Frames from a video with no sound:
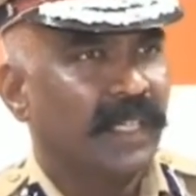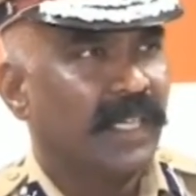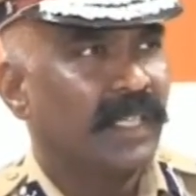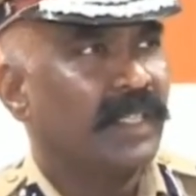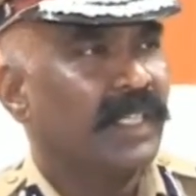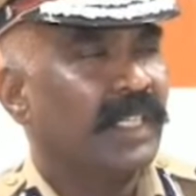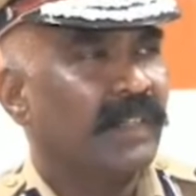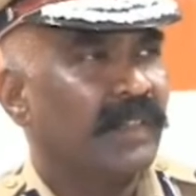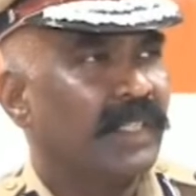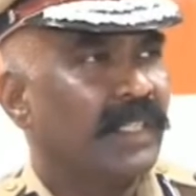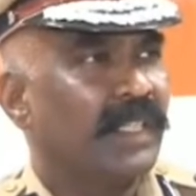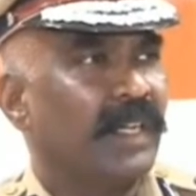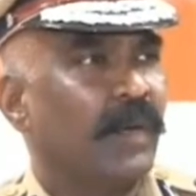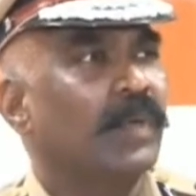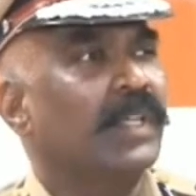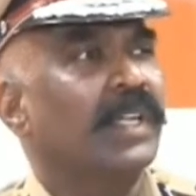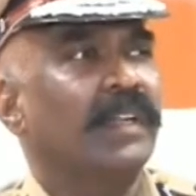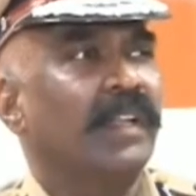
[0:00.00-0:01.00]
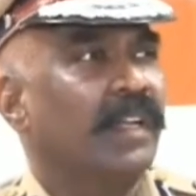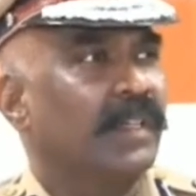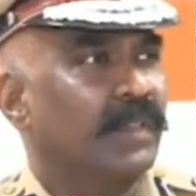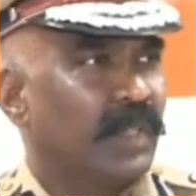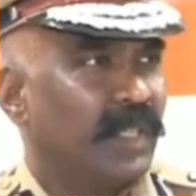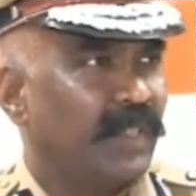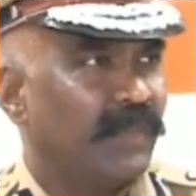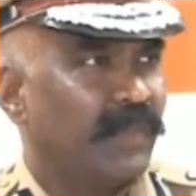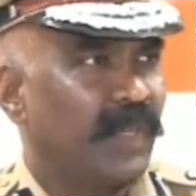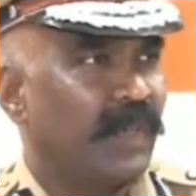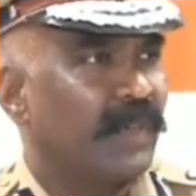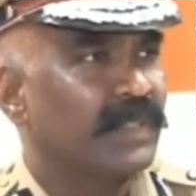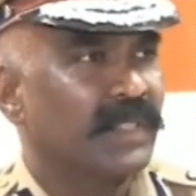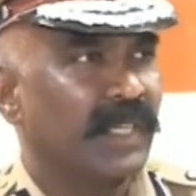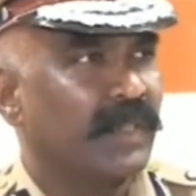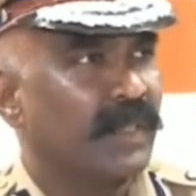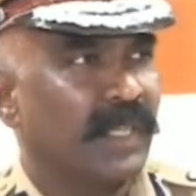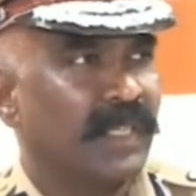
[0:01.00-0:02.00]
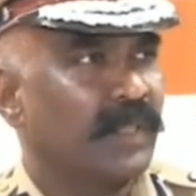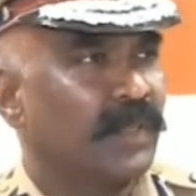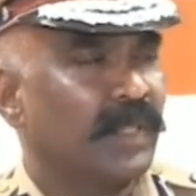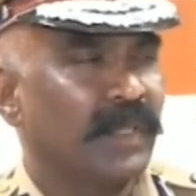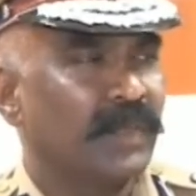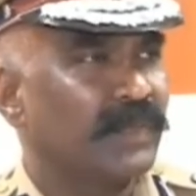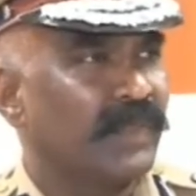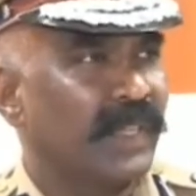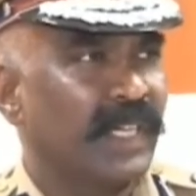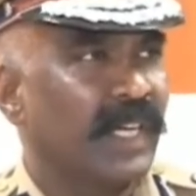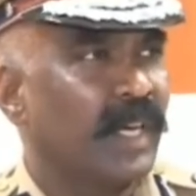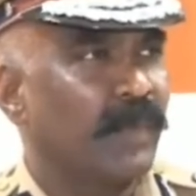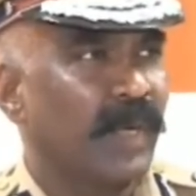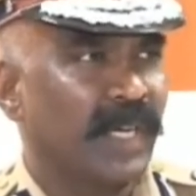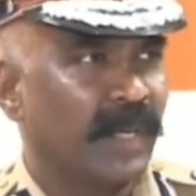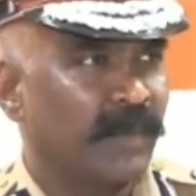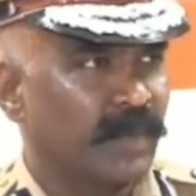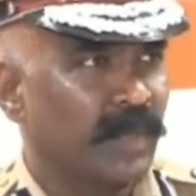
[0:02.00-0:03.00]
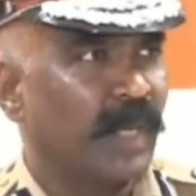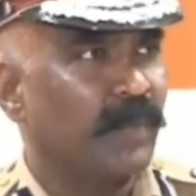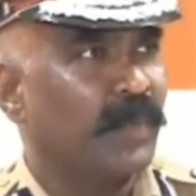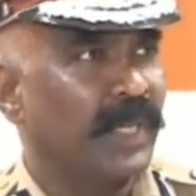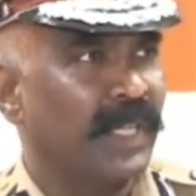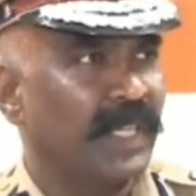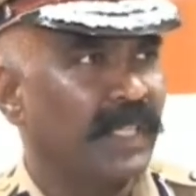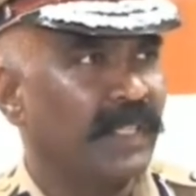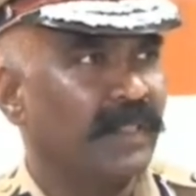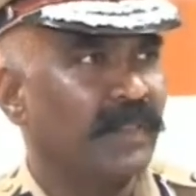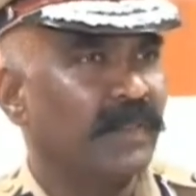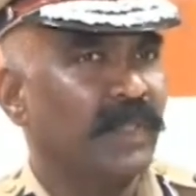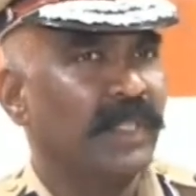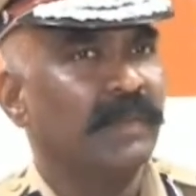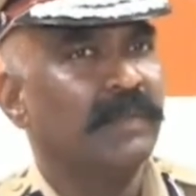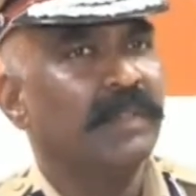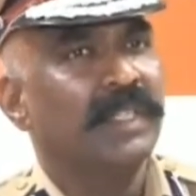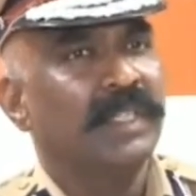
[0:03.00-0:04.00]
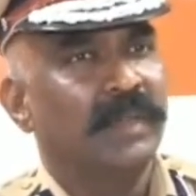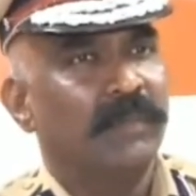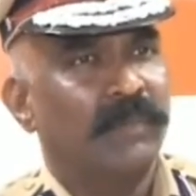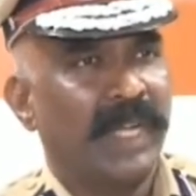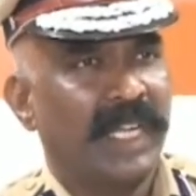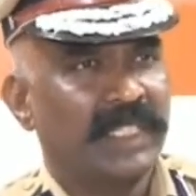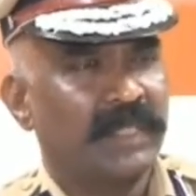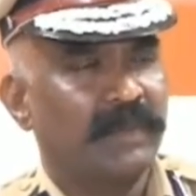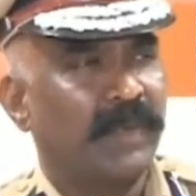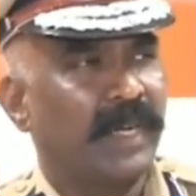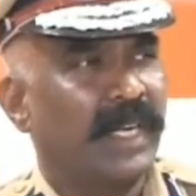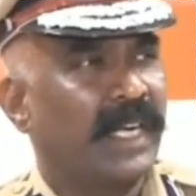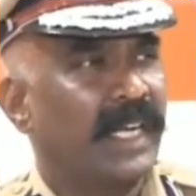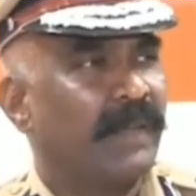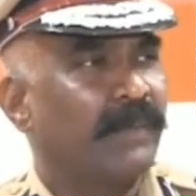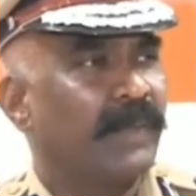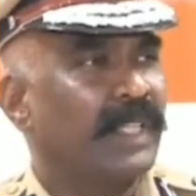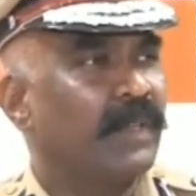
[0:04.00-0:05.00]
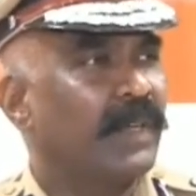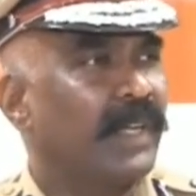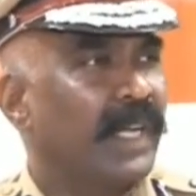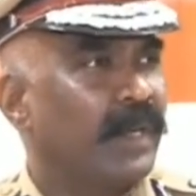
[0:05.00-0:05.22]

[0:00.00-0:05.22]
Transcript: அதை நீங்கள் வந்து ரவுண்ட் கிளாக் டுவெண்ட்டி ஃபோர் ஹவர்ஸ் வந்து தௌசண்ட் ஃபைவ் ஹண்ட்ரட் இருப்பாங்க நம்ம சொல்ல முடியாது ஒரு மேக்ஸிமம் அட் அ டைம் பார்த்தா ஒரு